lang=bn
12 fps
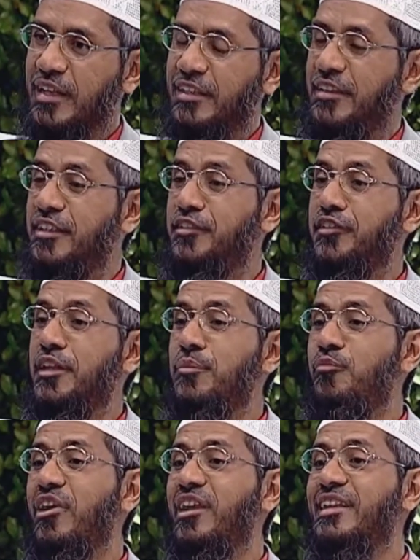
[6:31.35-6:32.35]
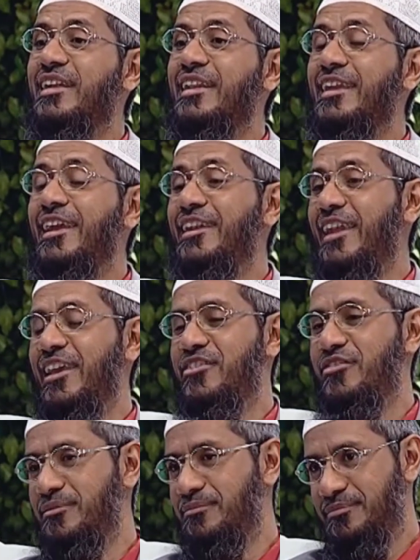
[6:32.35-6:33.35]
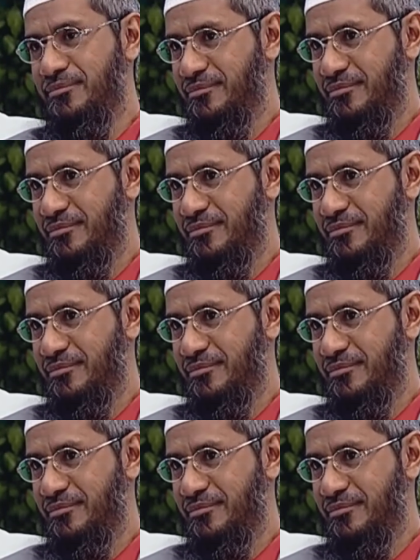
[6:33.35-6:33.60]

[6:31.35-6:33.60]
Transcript: তারা রাতের বেলায় সামান্য অংশ ঘুমায়